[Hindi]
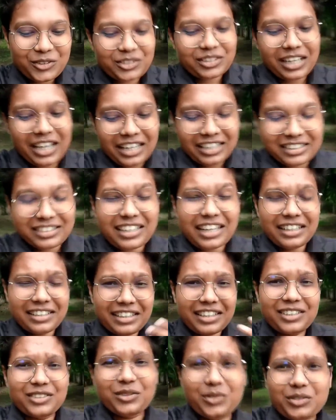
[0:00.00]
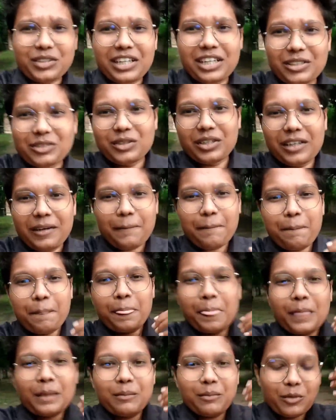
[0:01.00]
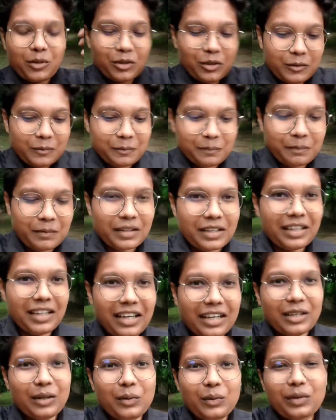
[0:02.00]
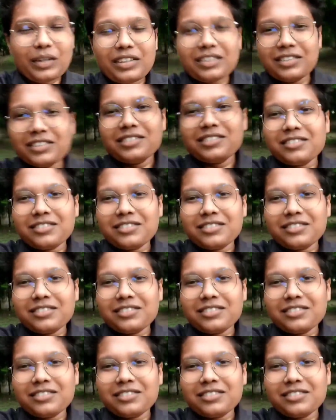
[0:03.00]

ससुराल इस राजा के ससुराल जो है वो लखनऊ है